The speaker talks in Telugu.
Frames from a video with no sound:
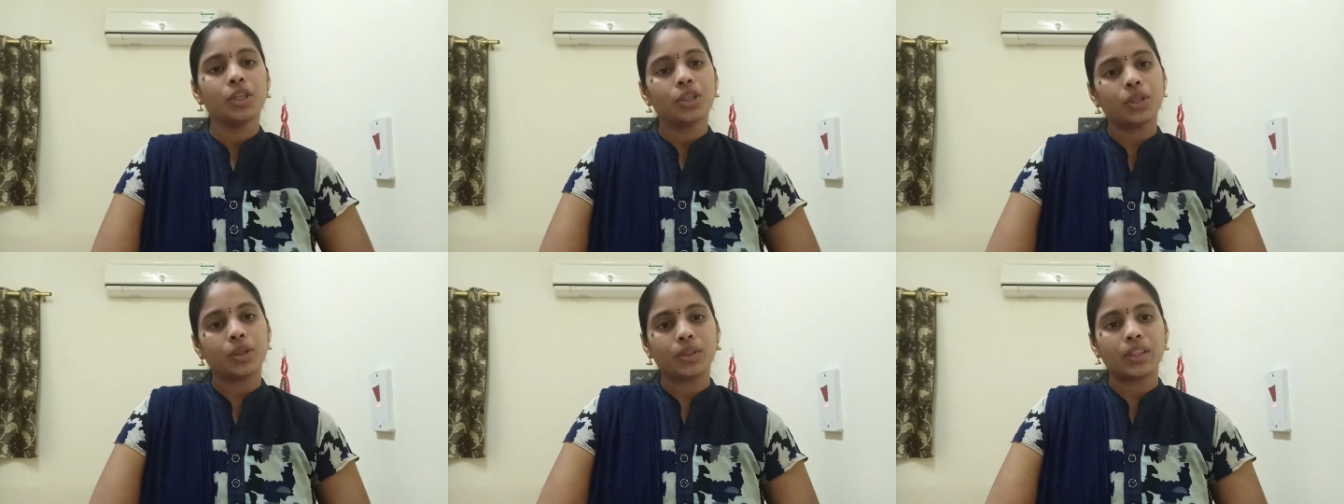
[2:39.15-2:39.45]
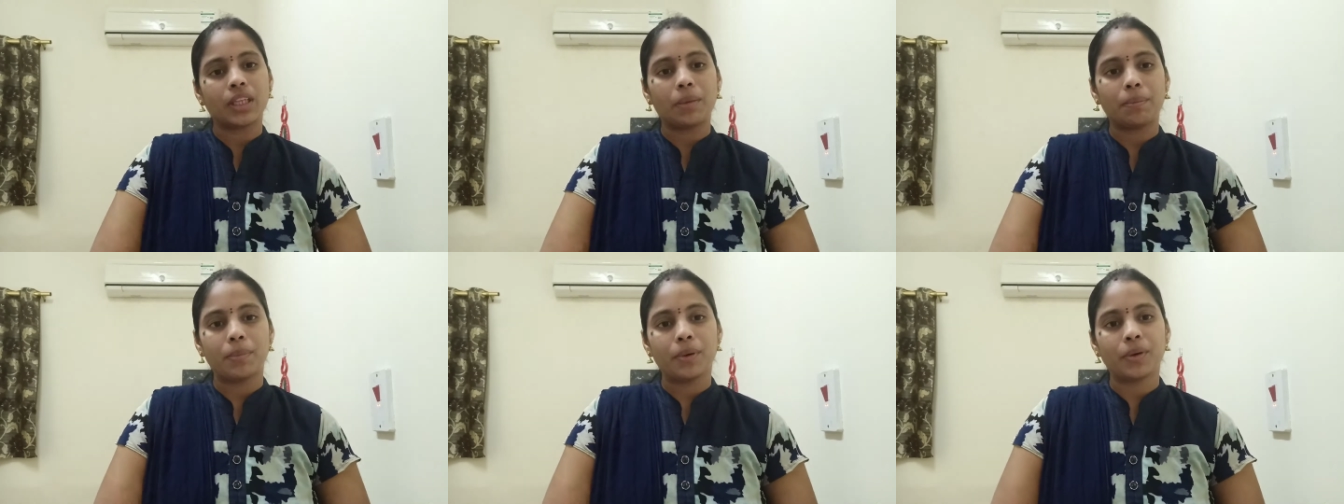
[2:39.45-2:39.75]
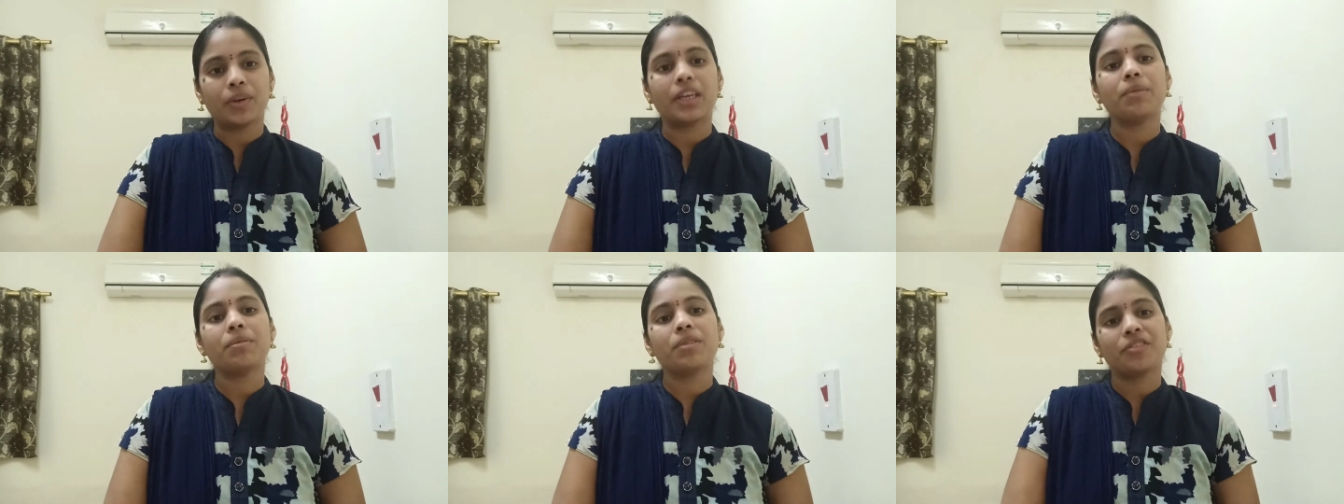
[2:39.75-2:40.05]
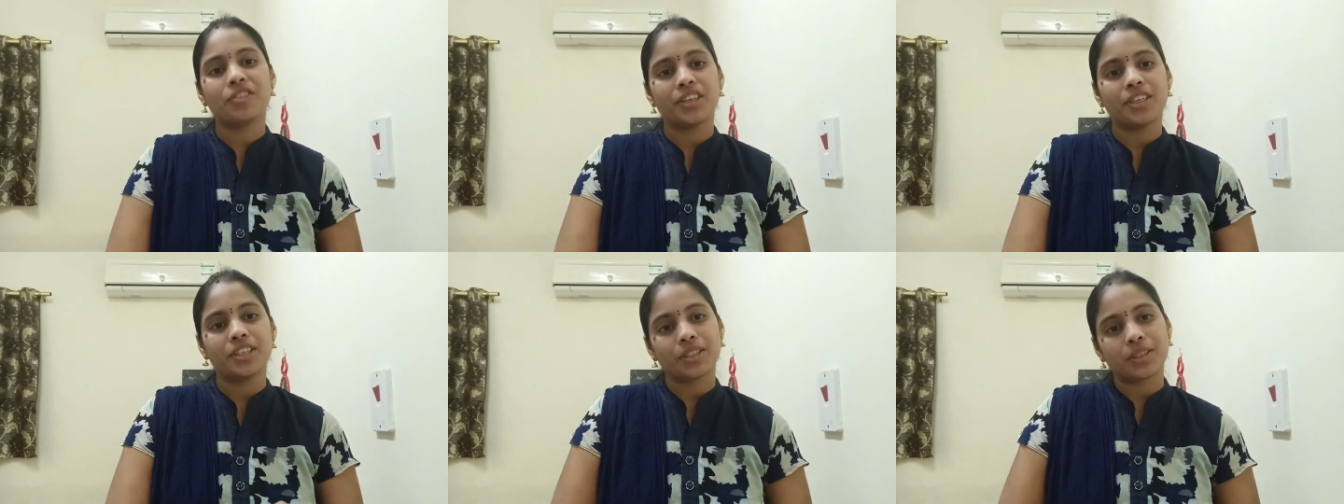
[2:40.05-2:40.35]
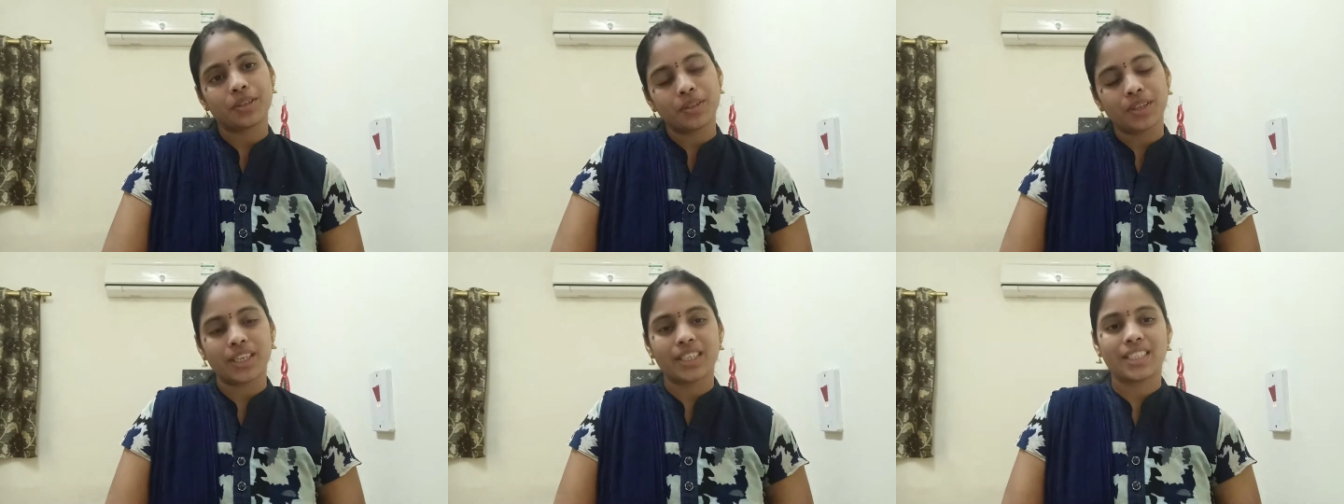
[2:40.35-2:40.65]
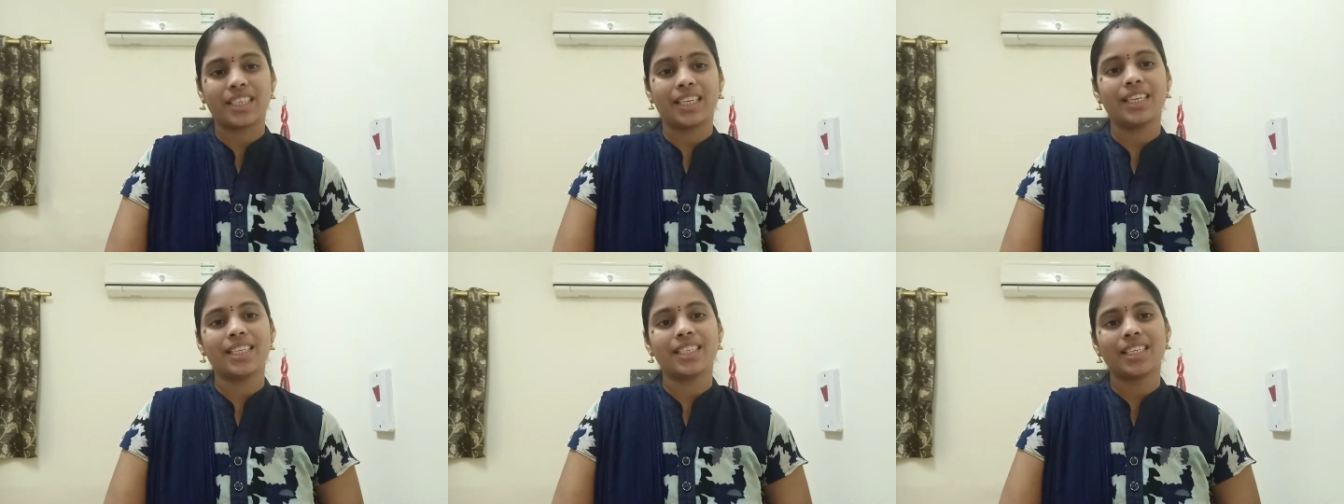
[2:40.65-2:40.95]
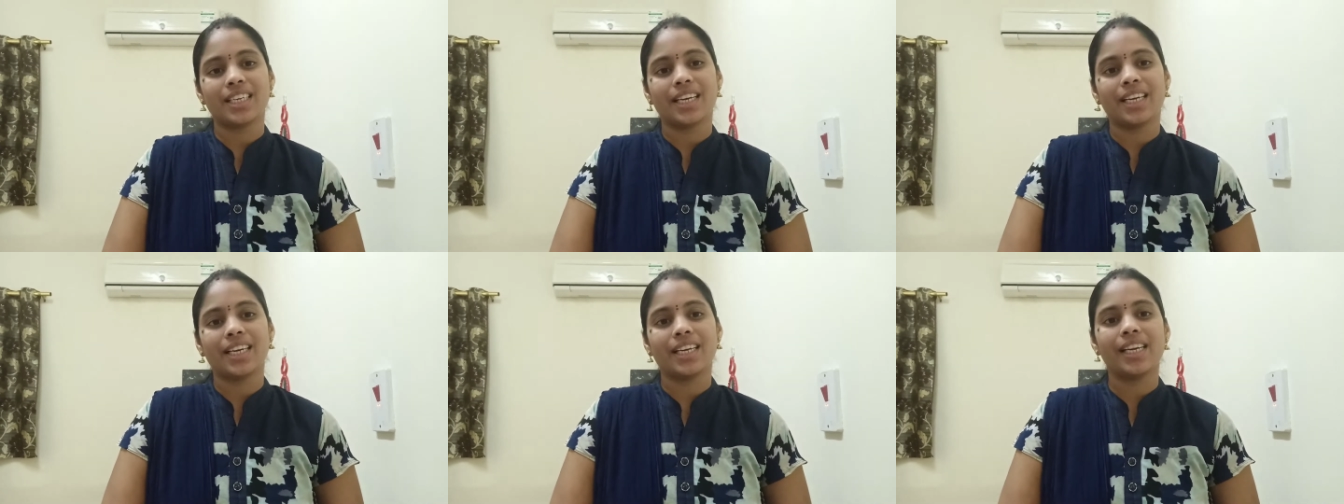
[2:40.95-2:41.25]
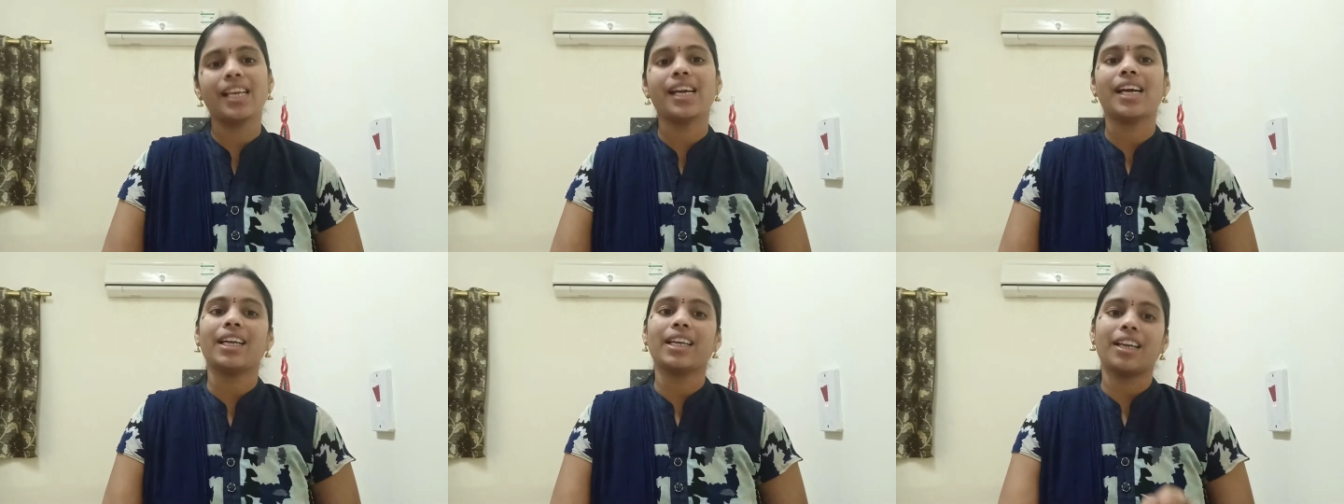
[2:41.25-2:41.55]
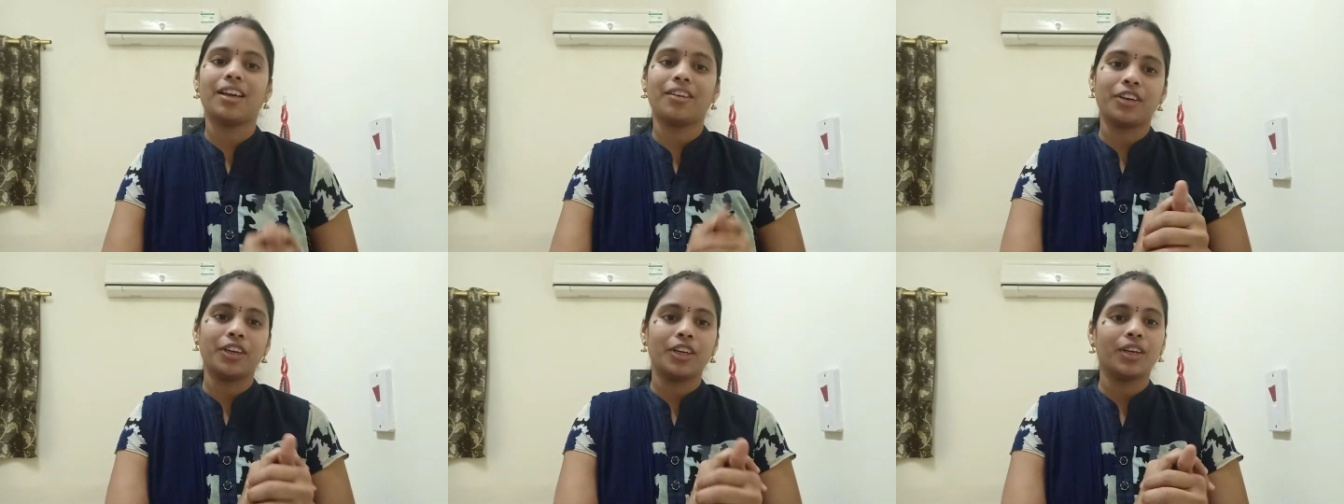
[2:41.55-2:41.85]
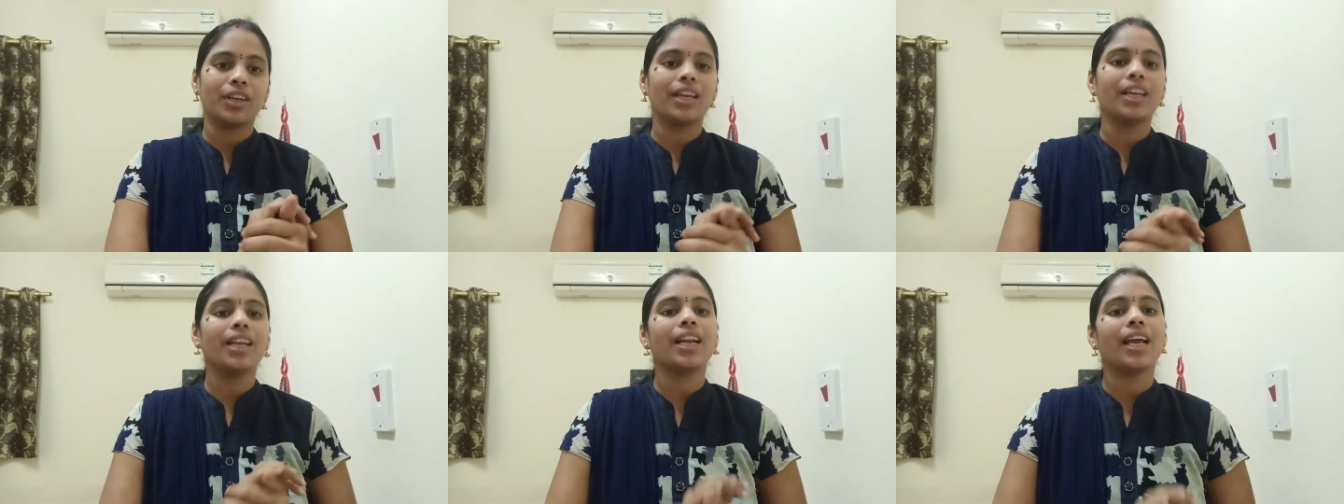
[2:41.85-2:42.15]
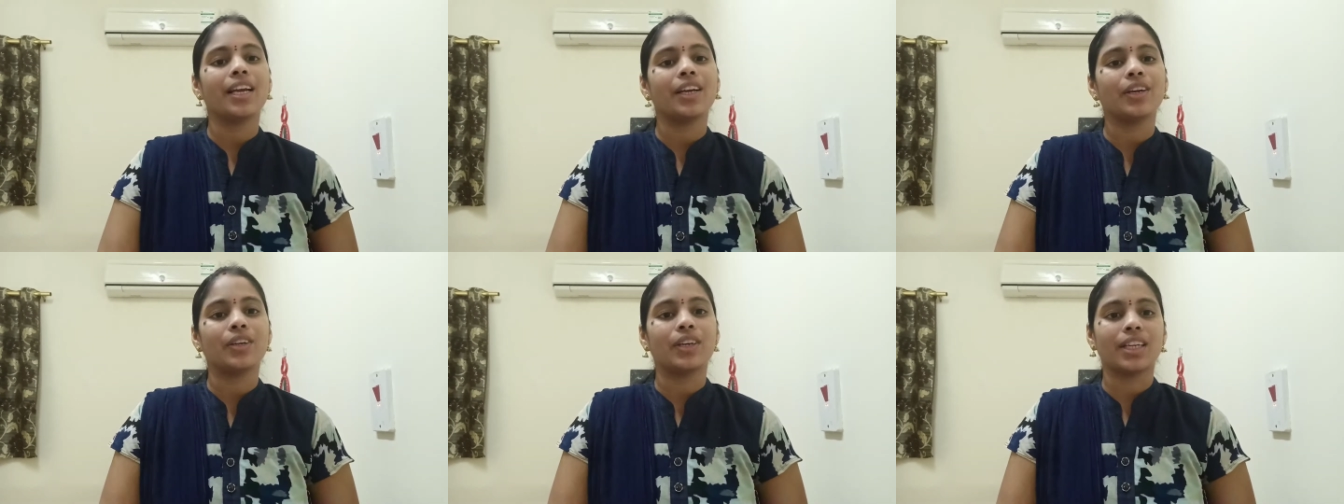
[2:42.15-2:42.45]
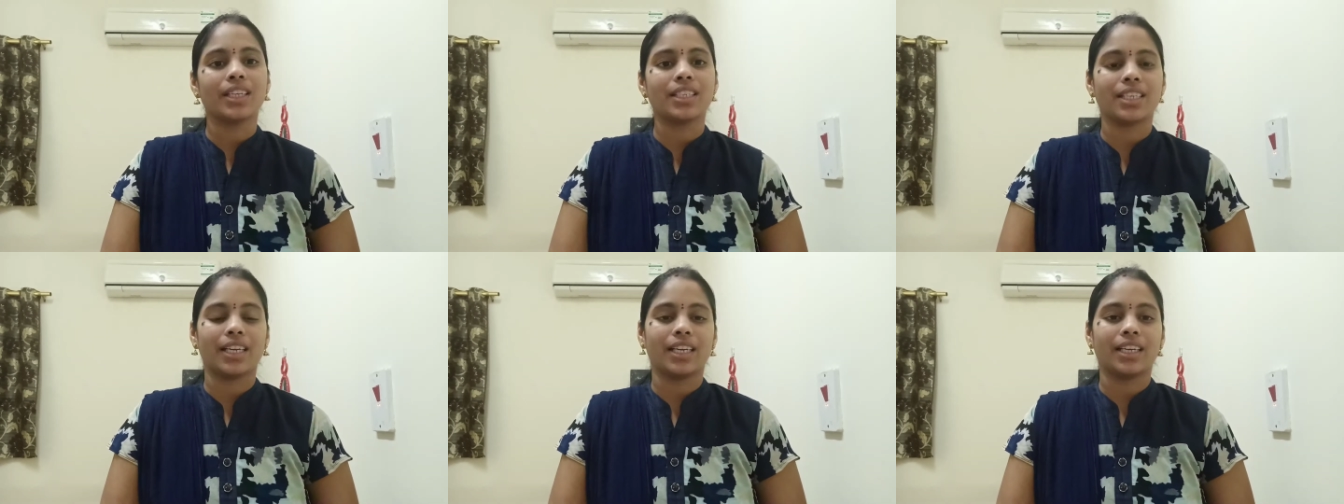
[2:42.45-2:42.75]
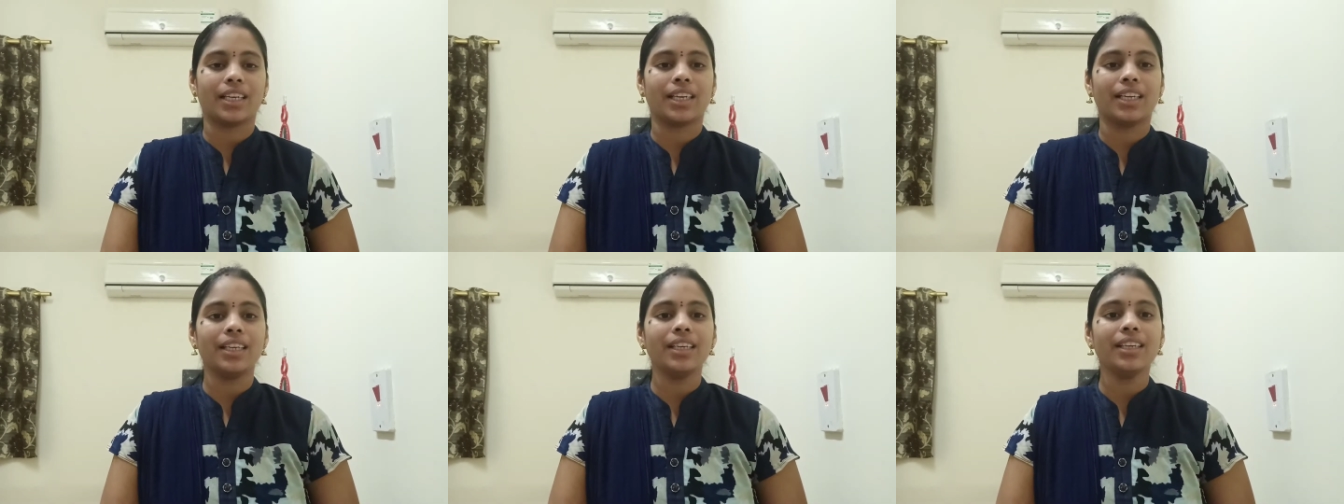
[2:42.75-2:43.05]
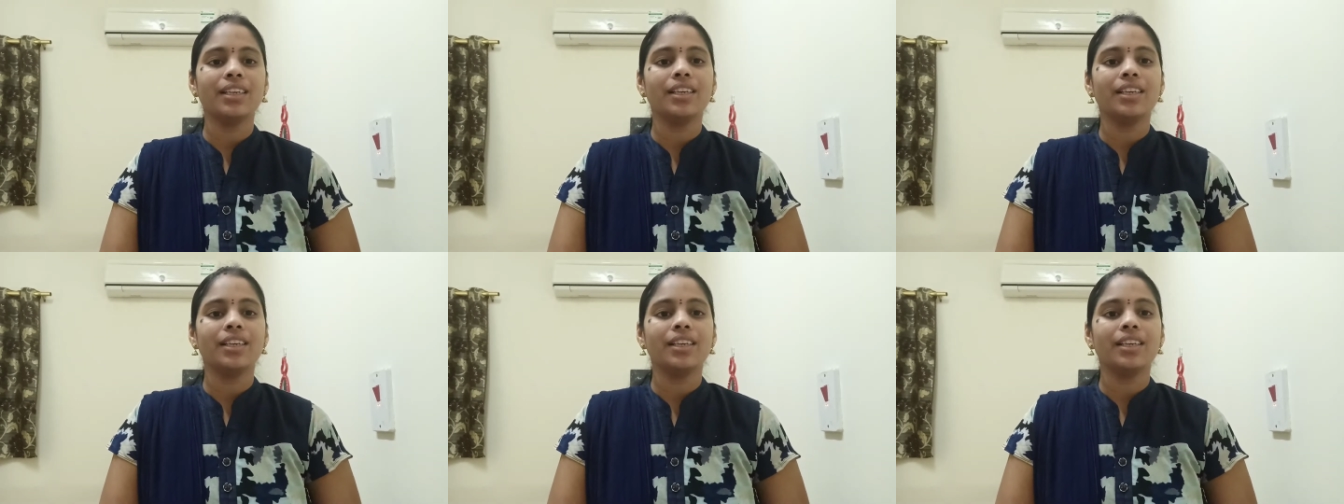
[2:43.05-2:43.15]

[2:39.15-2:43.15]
సో తప్పకుండా మీ ఫ్రెండ్స్ కూడా షేర్ చేయండి అండ్ నా వీడియోకి లైక్ కూడా చేయండి